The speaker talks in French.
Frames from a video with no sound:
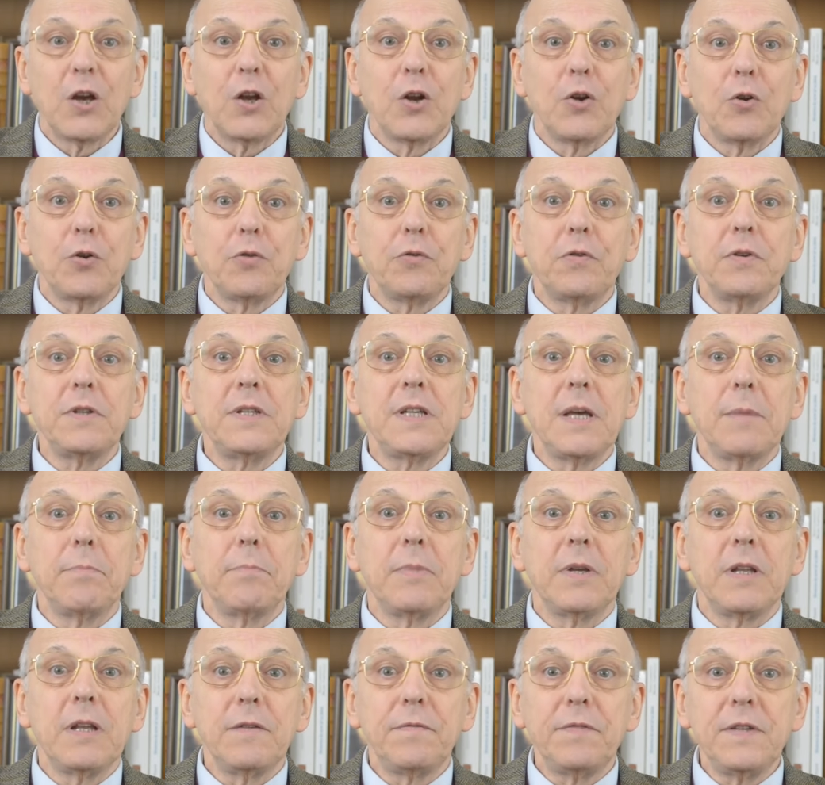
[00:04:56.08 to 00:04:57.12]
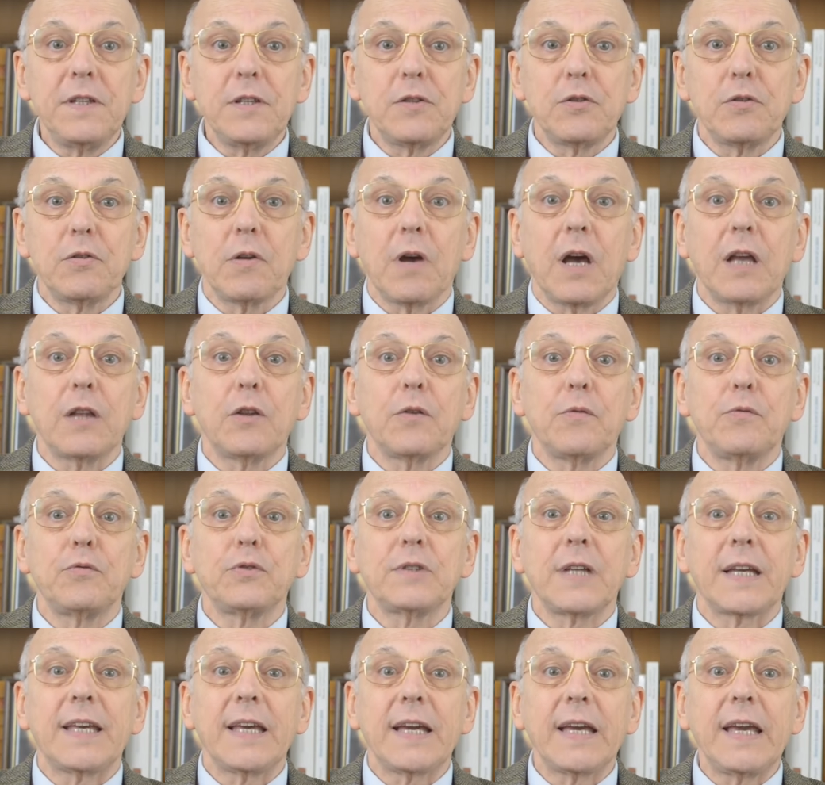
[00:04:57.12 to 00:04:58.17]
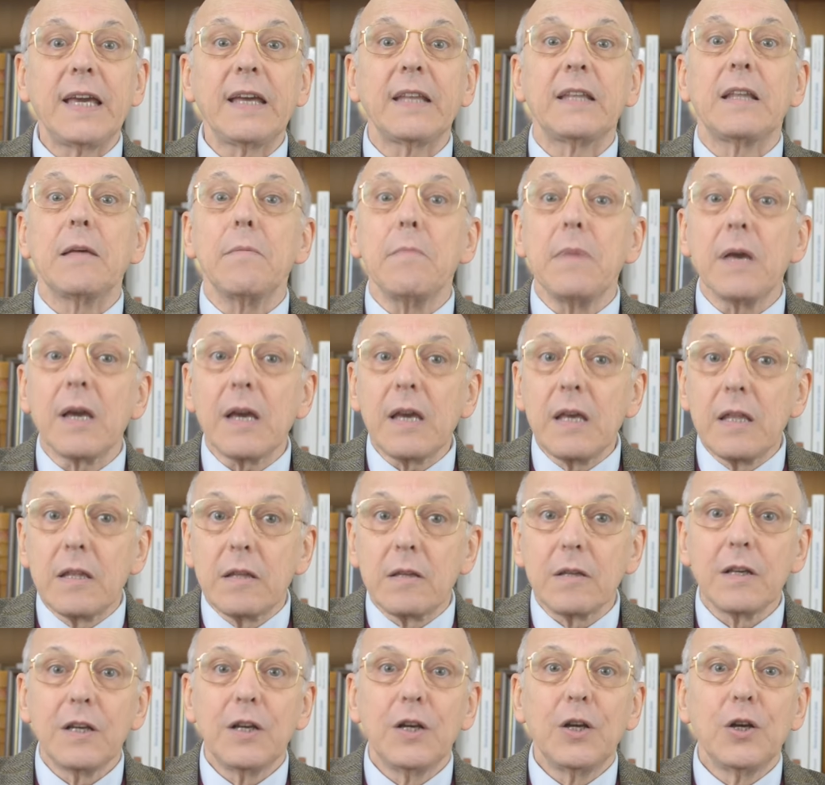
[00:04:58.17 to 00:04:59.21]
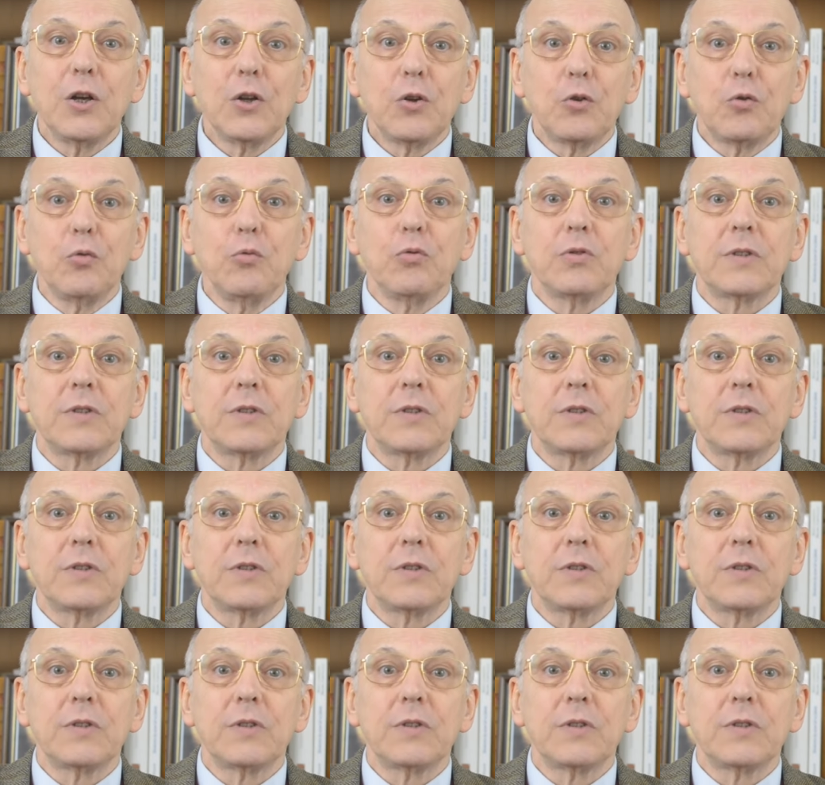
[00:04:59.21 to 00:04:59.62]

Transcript: Le deuxième bénéfice sera de vous acquérir des mérites, tout